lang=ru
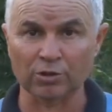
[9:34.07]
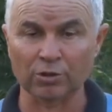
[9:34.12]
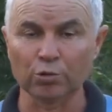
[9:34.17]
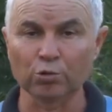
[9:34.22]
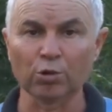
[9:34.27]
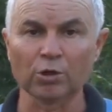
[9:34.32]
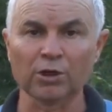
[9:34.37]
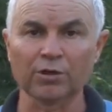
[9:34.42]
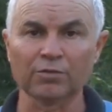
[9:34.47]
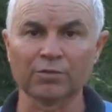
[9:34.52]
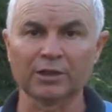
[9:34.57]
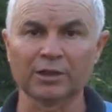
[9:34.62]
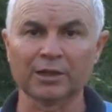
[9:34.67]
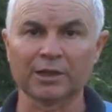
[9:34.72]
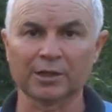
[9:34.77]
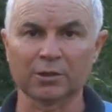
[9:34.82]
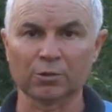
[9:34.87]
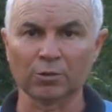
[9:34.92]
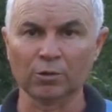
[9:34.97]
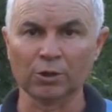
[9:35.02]
не только
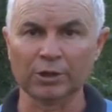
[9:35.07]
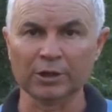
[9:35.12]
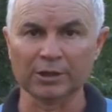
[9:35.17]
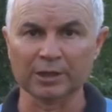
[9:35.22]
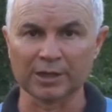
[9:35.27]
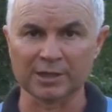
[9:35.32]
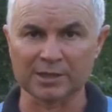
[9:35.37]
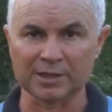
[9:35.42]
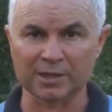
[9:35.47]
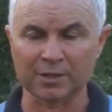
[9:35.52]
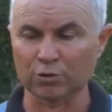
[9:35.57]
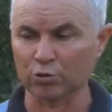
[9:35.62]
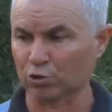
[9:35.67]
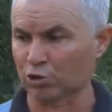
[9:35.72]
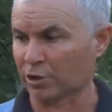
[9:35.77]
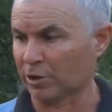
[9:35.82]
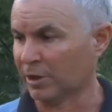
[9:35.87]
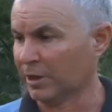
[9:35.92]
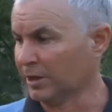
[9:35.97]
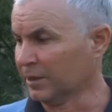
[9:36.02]
виноград, но и лоза
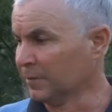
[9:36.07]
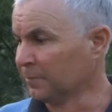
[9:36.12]
тоже.